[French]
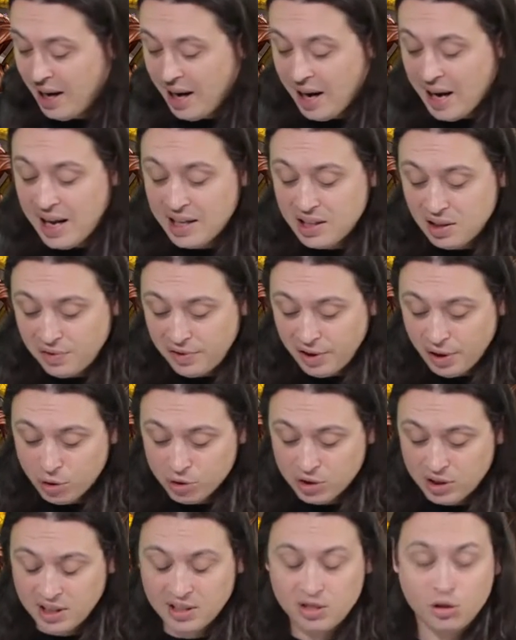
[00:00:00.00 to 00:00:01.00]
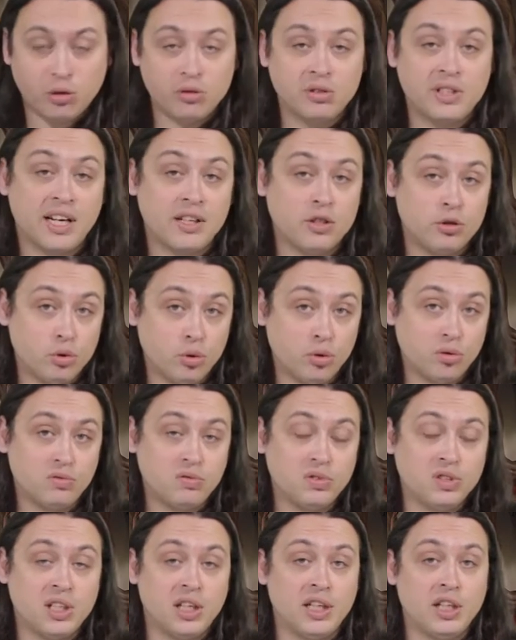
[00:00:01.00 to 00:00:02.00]
À la différence des sorts d'action que
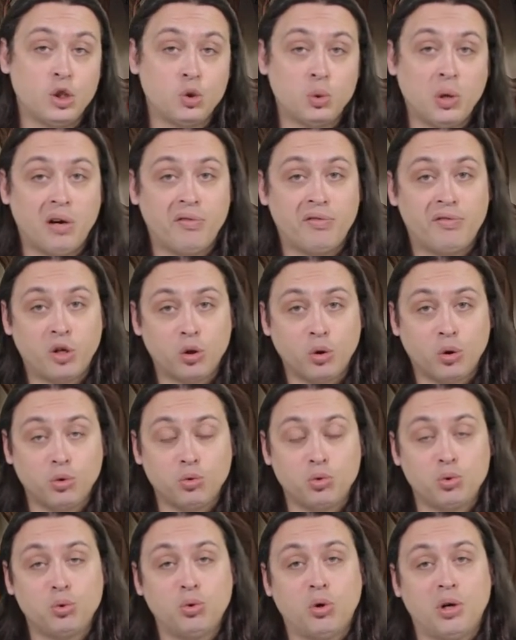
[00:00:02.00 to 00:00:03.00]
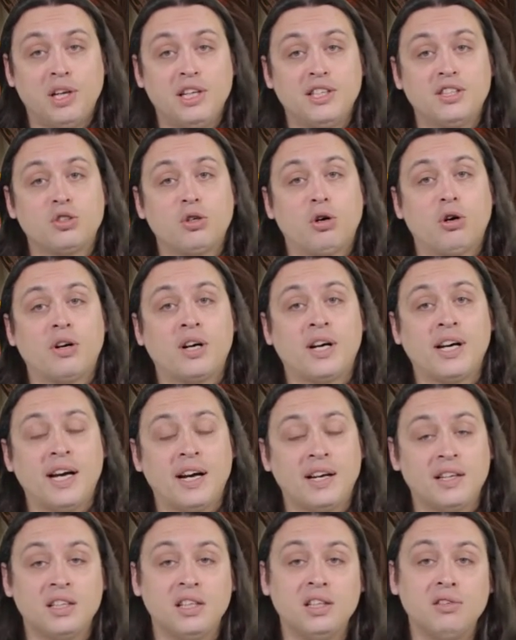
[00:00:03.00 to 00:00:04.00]
vous allez jouer à votre tour, les sorts
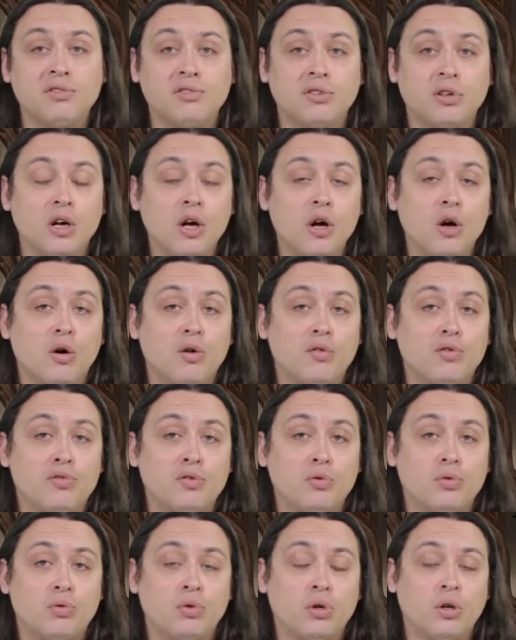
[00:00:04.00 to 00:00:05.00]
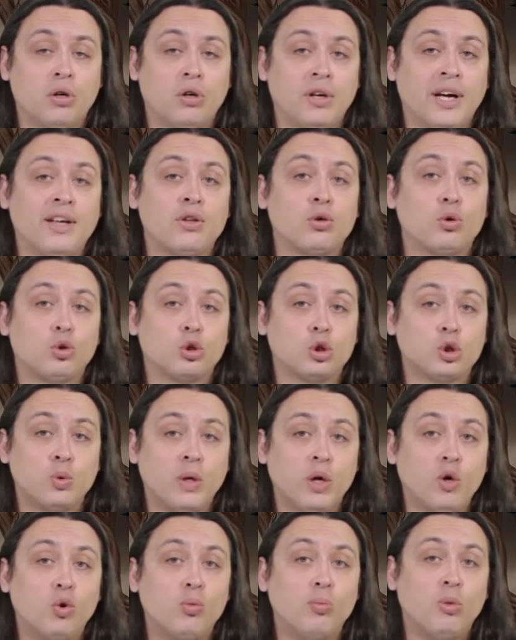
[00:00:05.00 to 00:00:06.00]
réactifs vont être
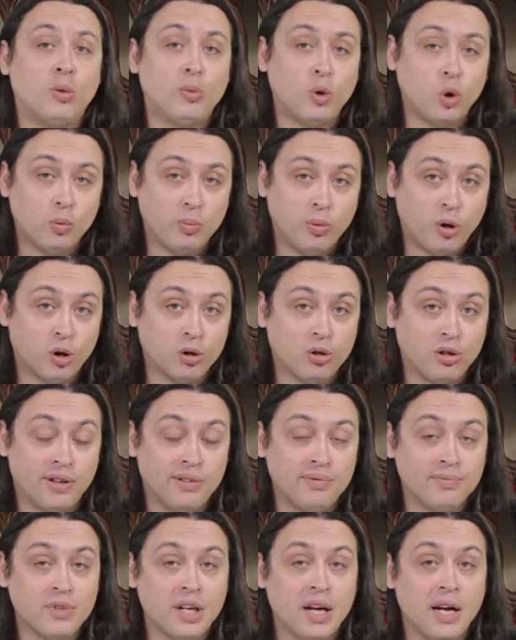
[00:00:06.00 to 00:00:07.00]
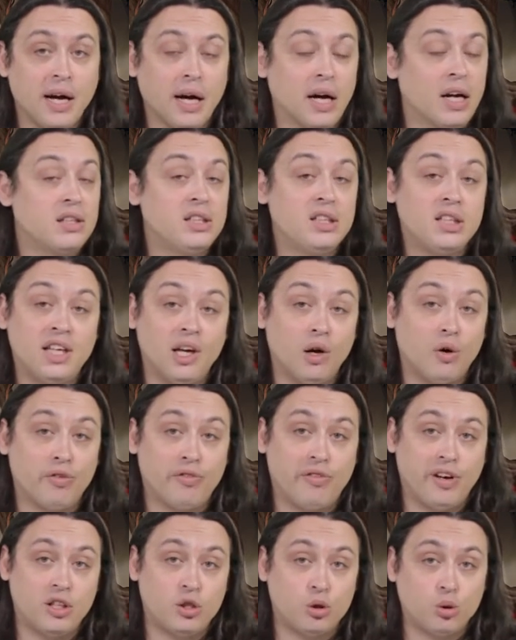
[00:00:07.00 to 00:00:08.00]
joués au moment opportun indiqué en
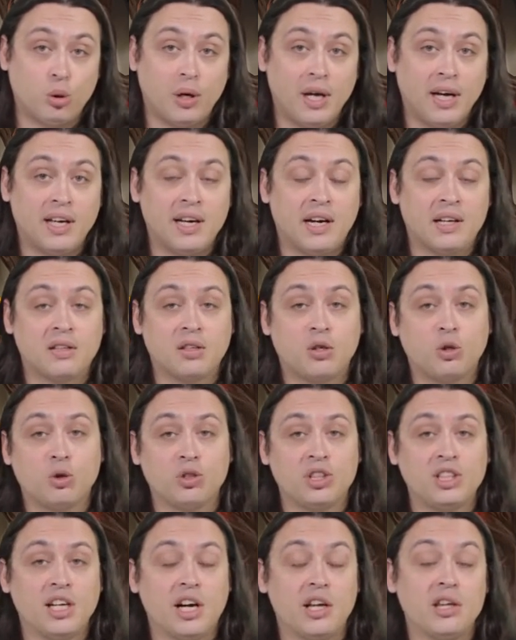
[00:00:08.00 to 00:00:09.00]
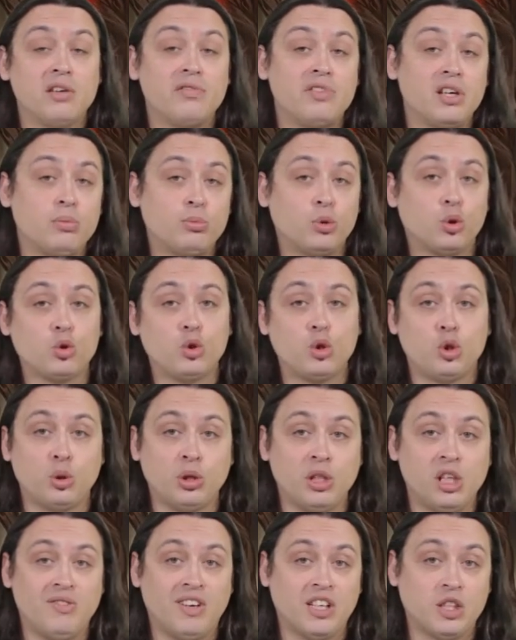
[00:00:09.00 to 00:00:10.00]
fait sur la carte. Quand il y a un événement de jeu
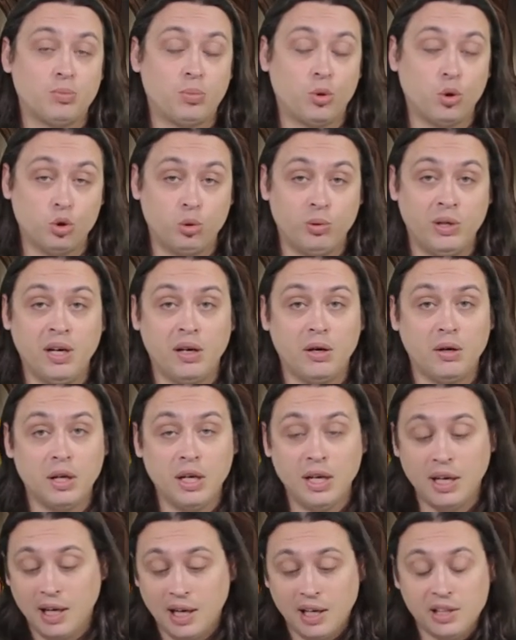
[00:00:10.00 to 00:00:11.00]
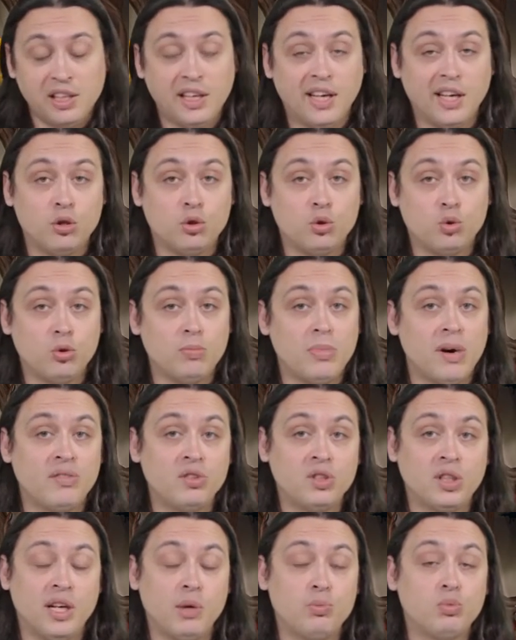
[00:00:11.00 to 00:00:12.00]
qui va se produire, indiqué dessus, bah,
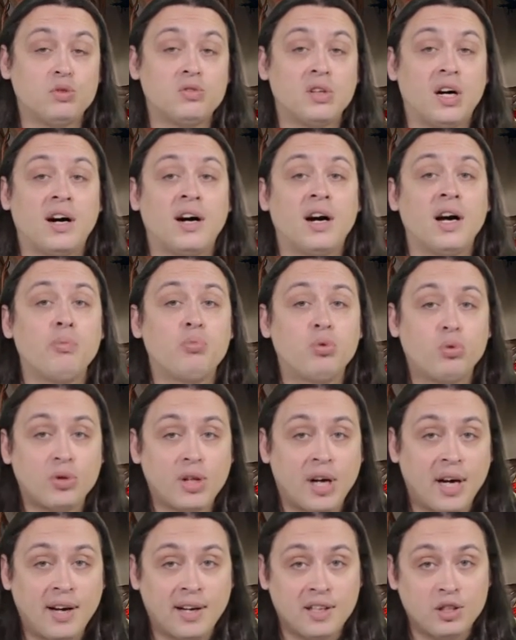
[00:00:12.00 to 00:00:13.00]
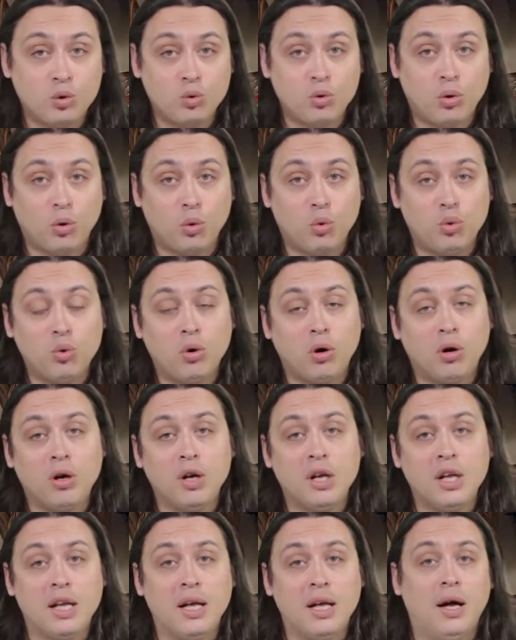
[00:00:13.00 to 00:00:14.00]
vous allez pouvoir répondre à l'action en cours
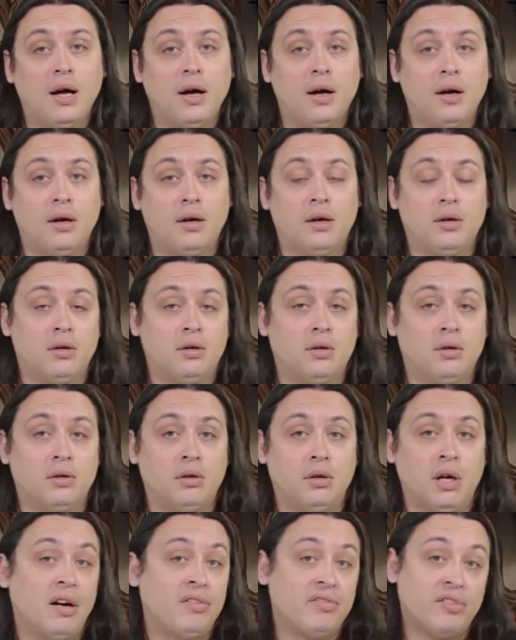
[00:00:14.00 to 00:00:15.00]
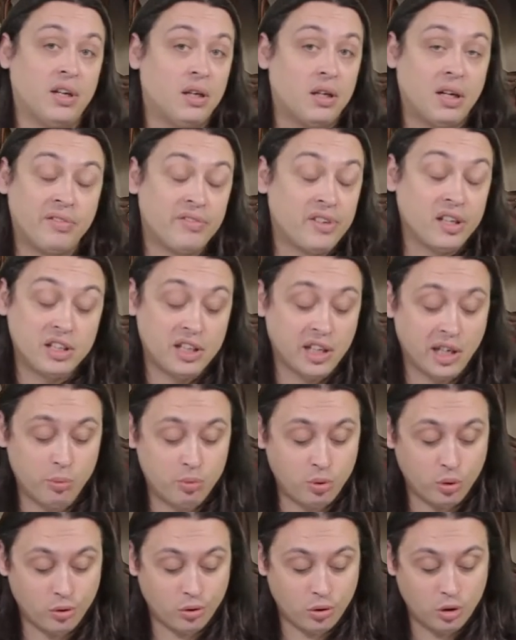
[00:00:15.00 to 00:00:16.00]
euh, afin, afin d'y
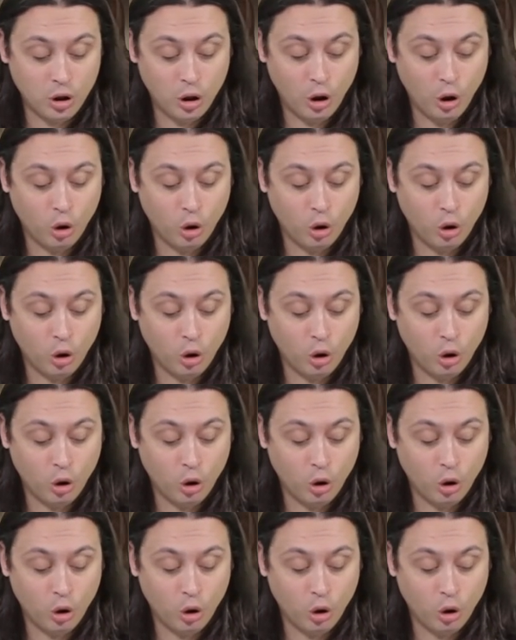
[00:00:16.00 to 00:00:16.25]
répondre.